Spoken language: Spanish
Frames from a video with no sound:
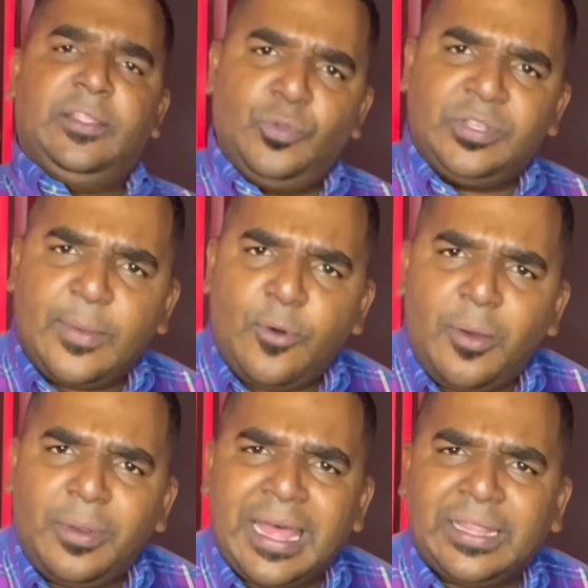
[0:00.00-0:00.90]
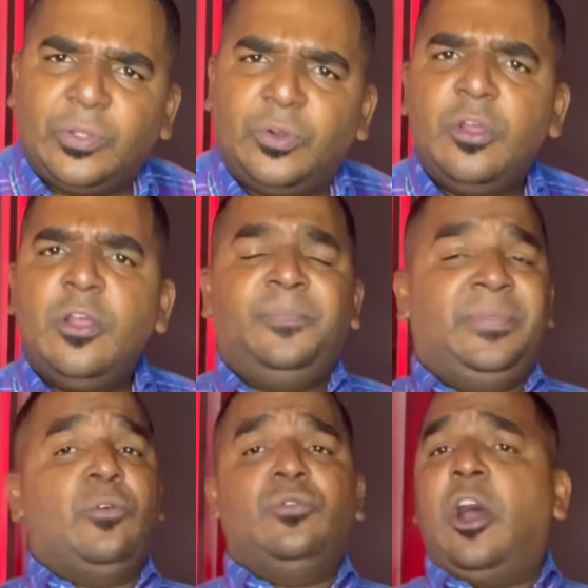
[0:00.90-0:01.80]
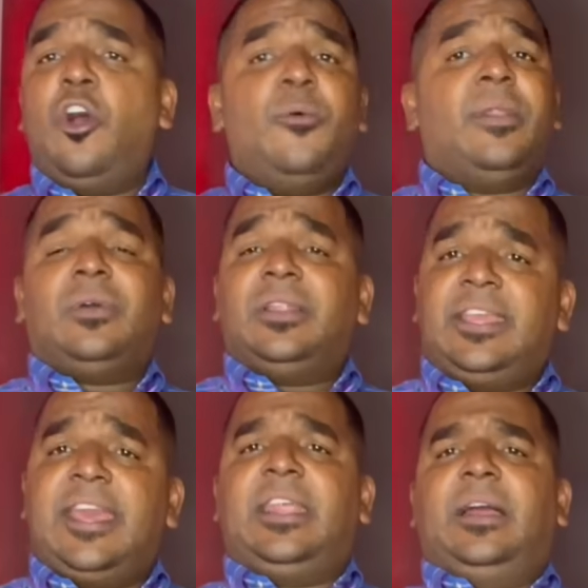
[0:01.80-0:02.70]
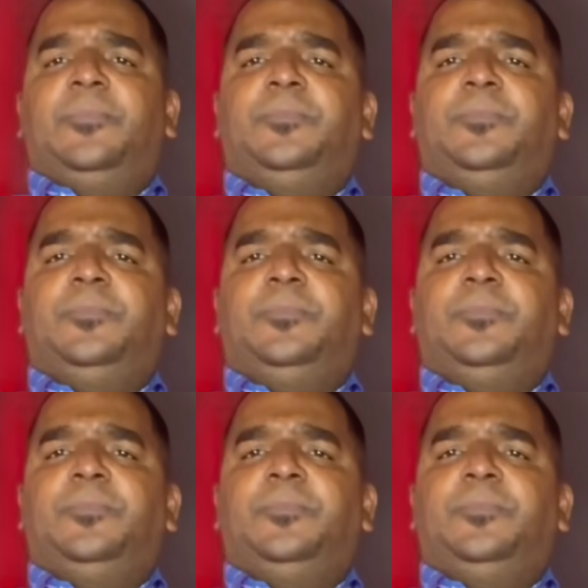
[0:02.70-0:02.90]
No estamos hablando de una obra cualquiera.